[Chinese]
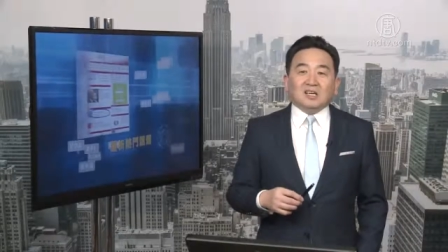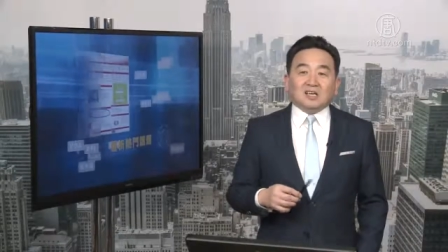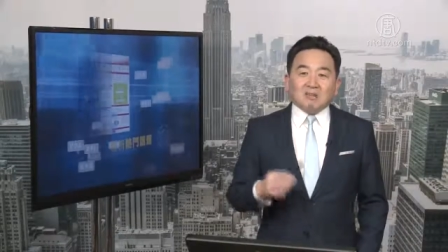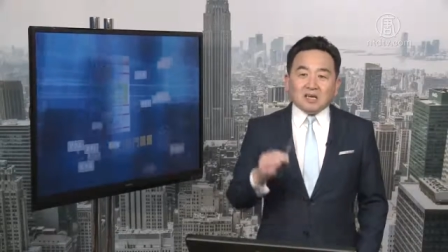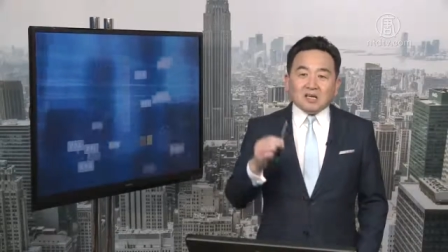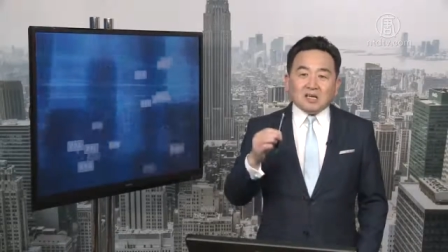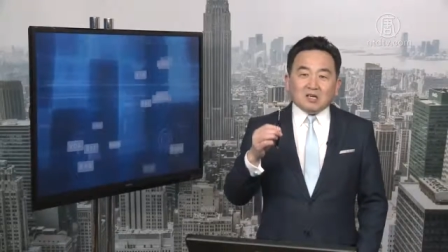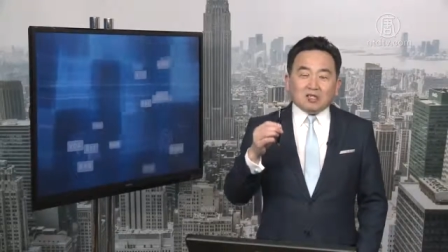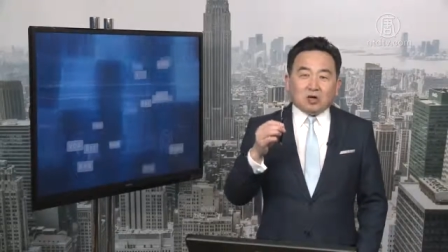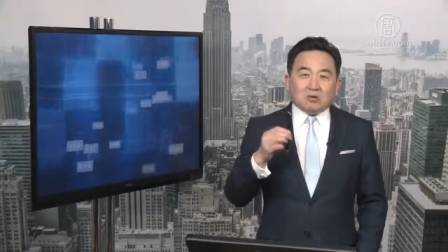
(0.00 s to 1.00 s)
因为
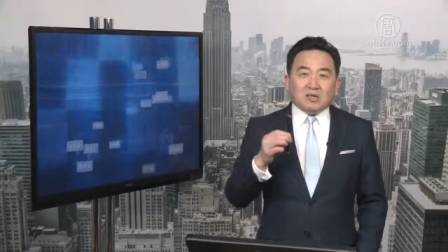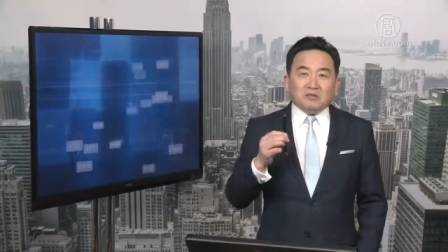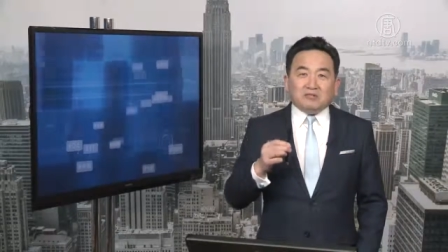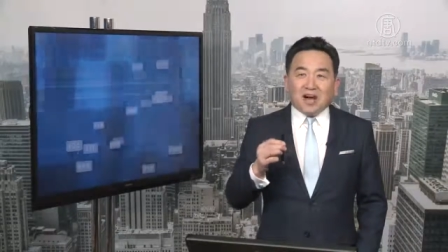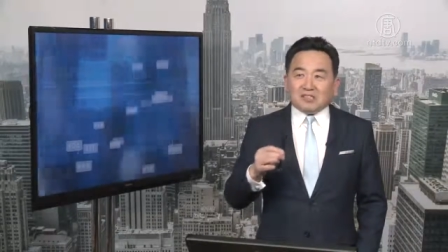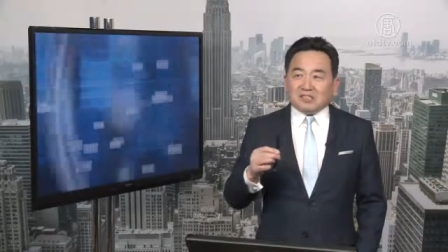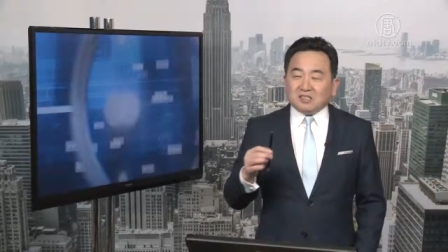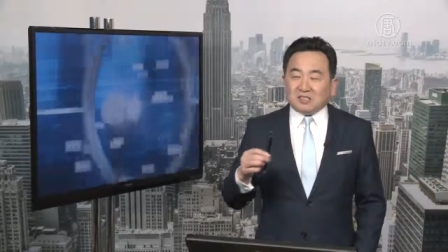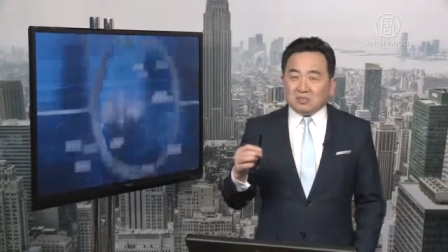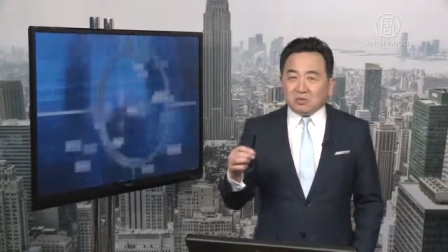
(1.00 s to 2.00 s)
丛林法
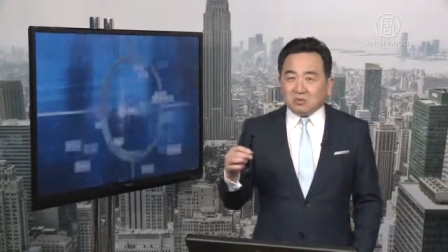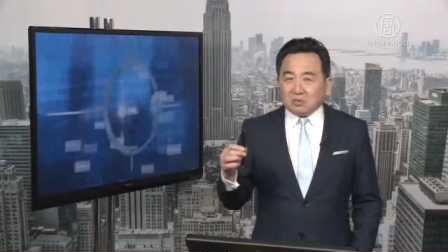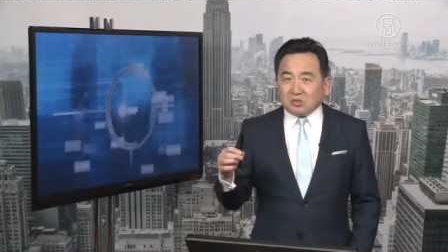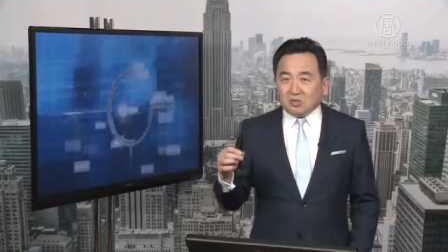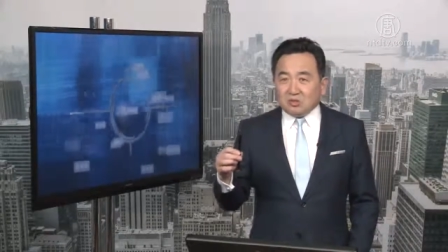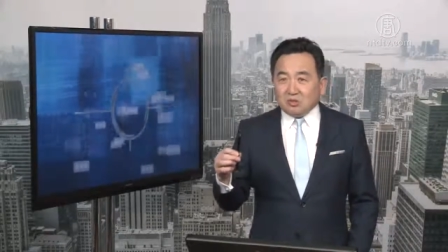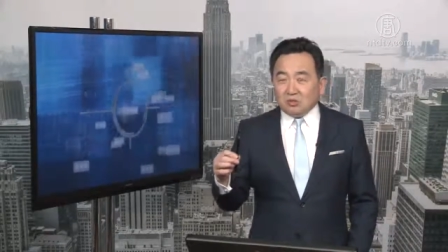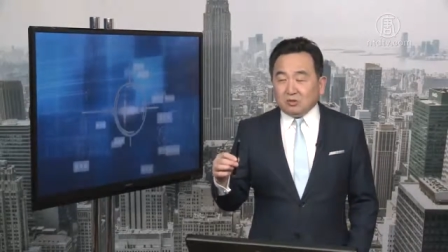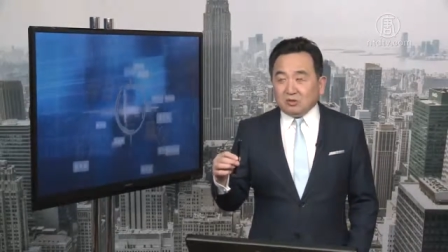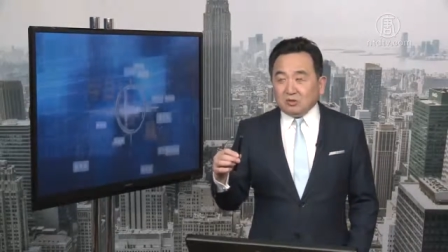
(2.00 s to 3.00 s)
则就是
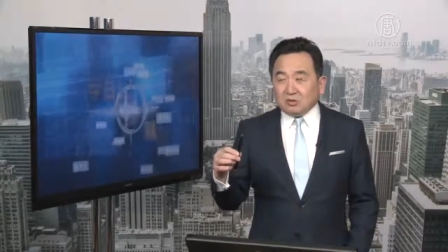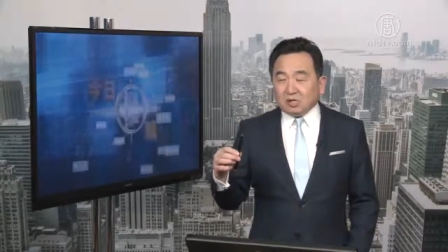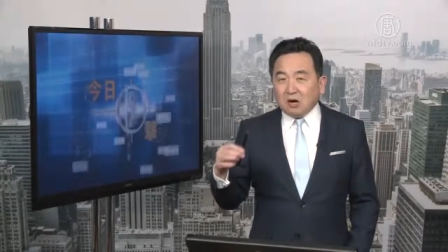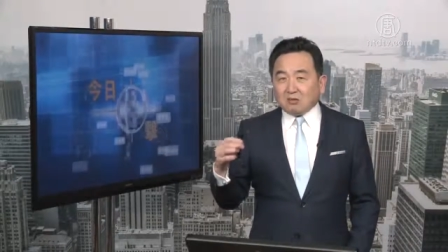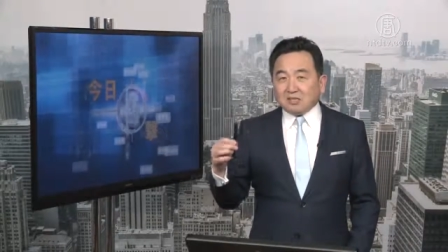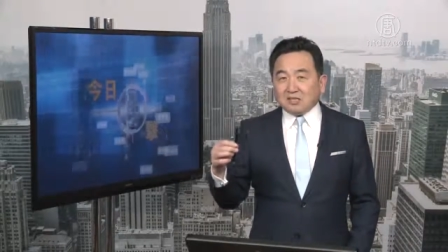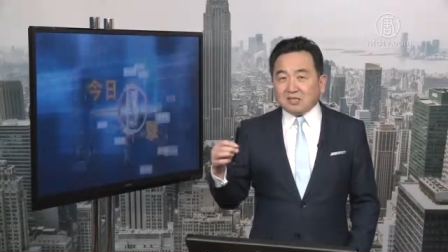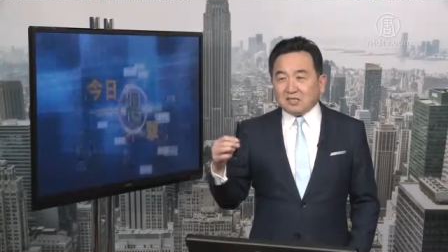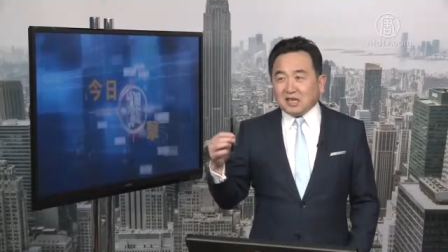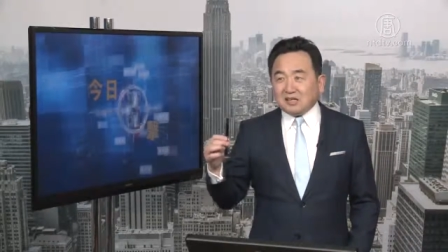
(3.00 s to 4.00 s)
造成
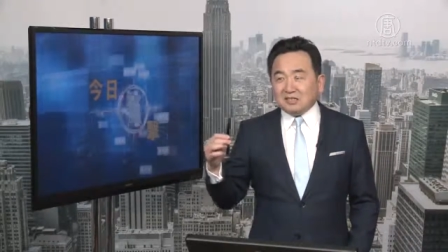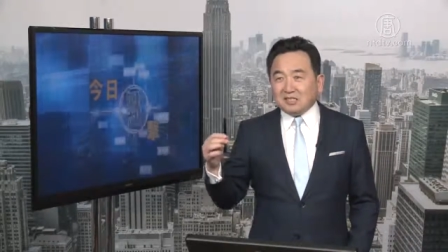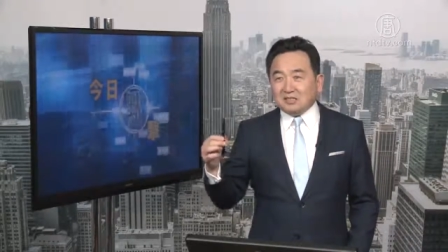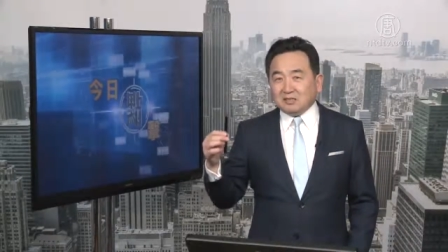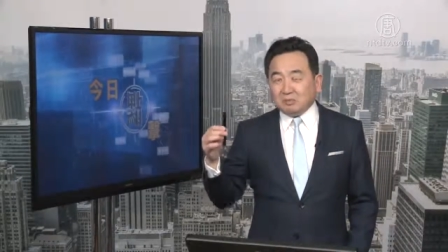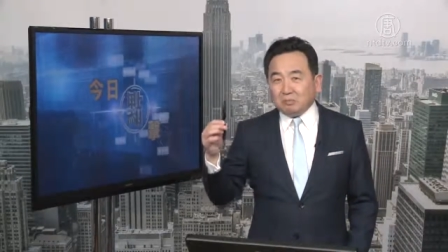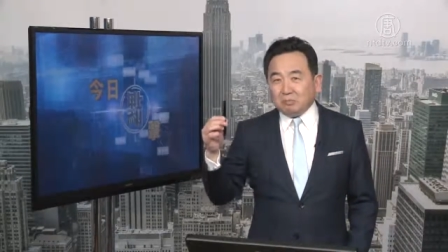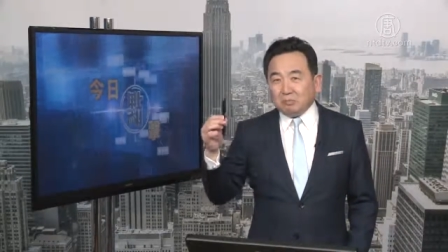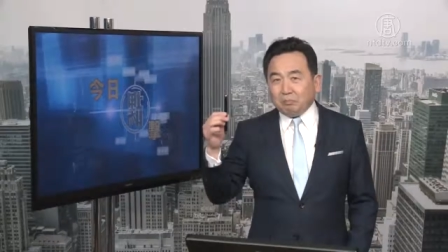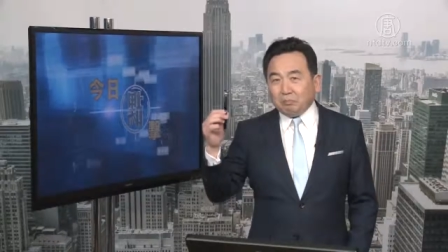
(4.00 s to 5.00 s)
了强奸者
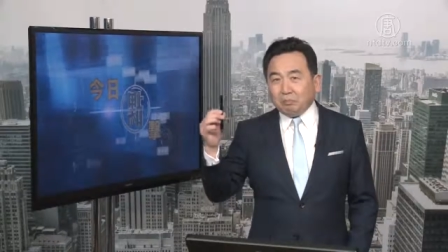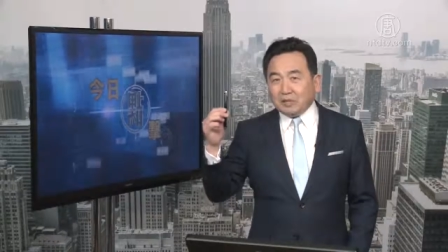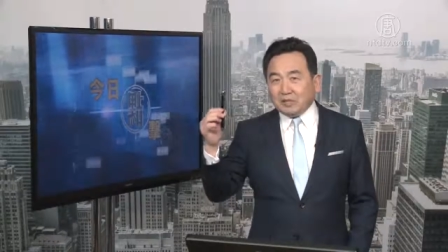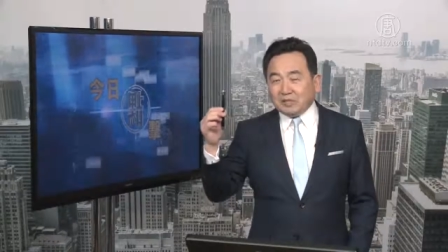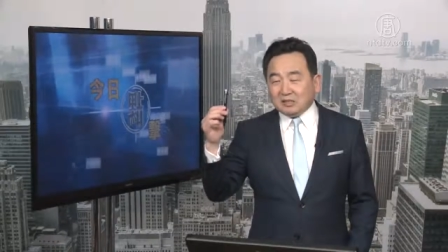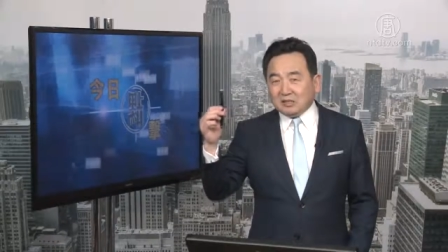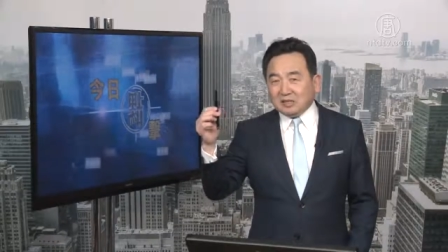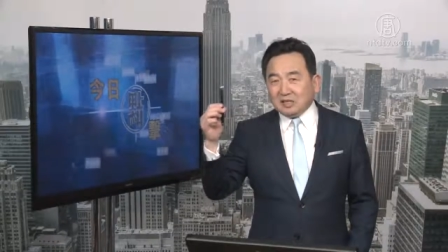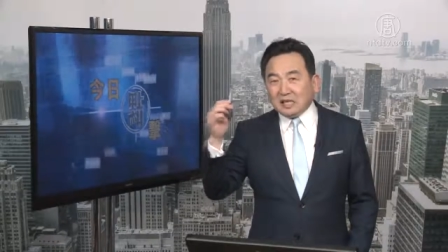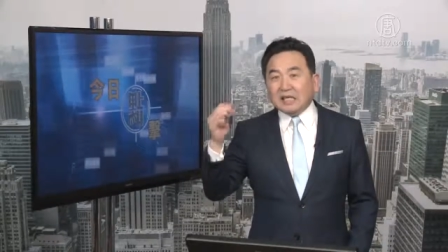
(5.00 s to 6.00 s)
必
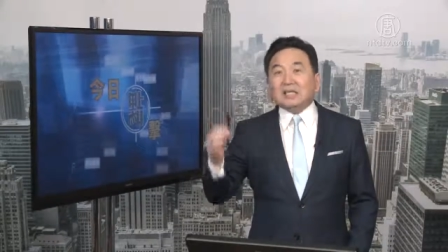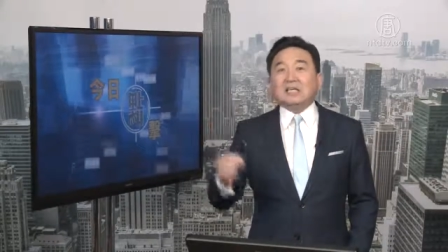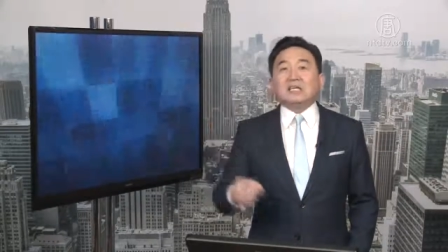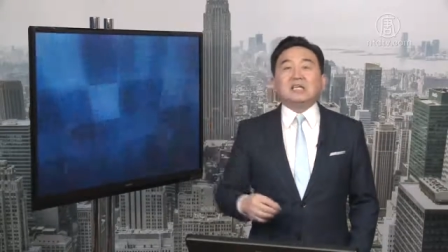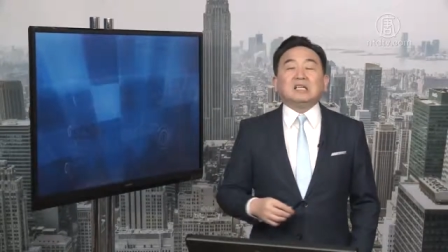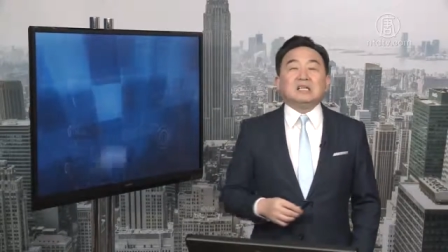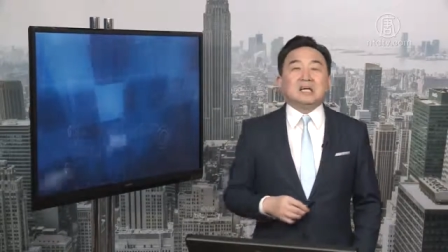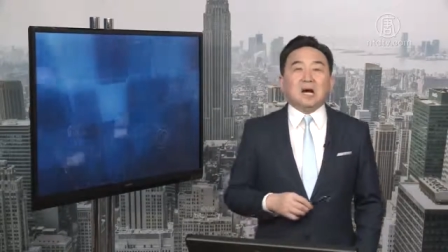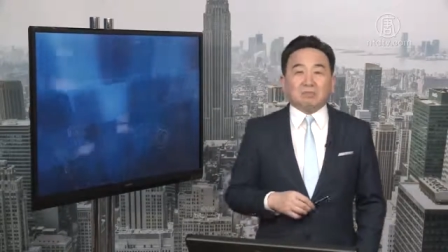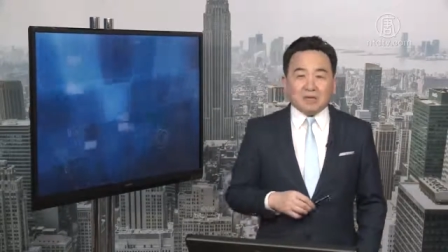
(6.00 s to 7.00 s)
得利，
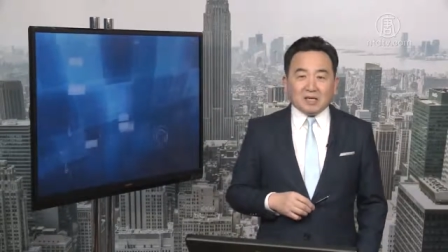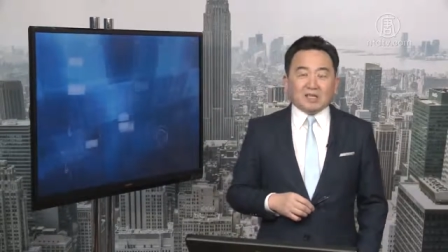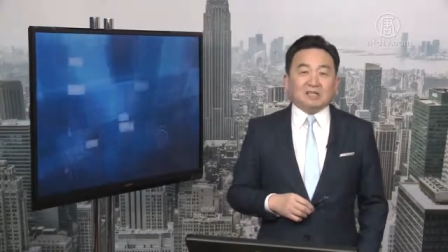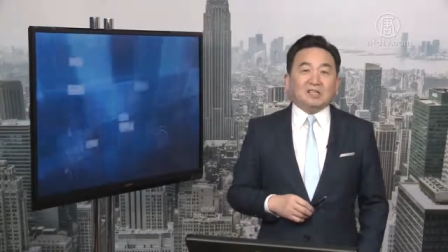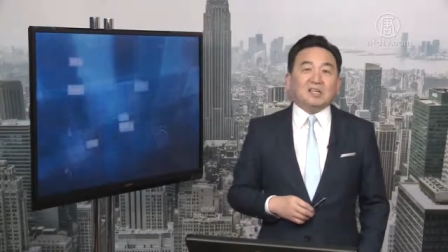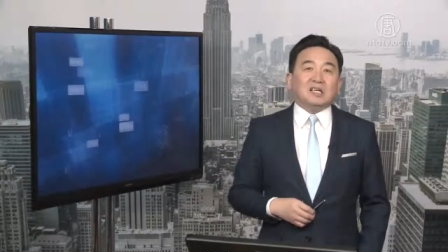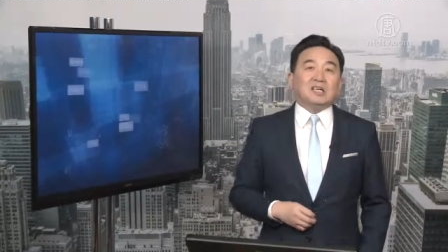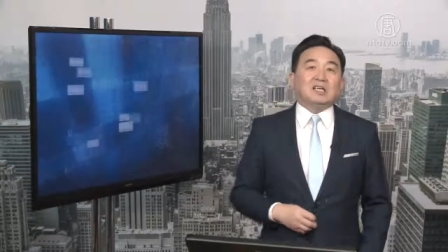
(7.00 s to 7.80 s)
啊，必然得利。